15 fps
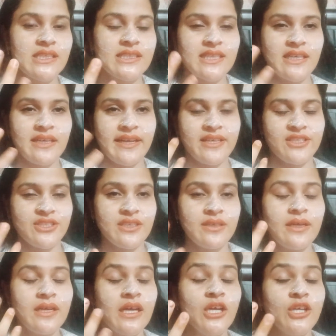है इसका टेक्स्चर
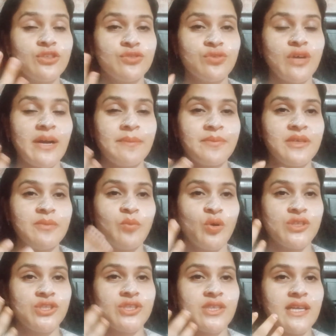जो आपकी
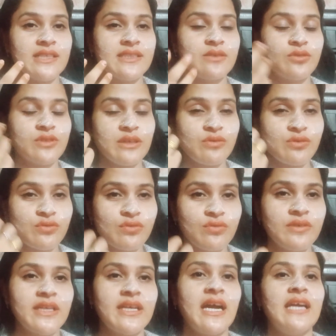मॉइस्चराइज़र होता है उसको
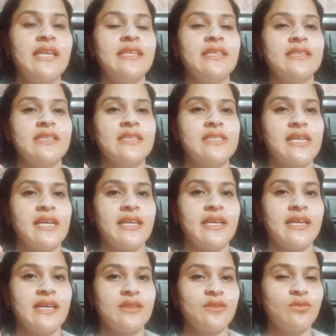निकाल लेती है चेहरे
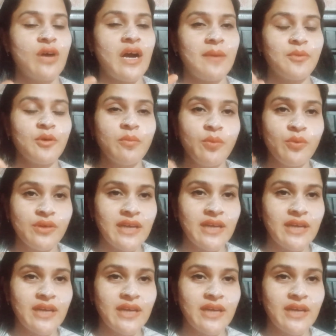का तो आपको पूरी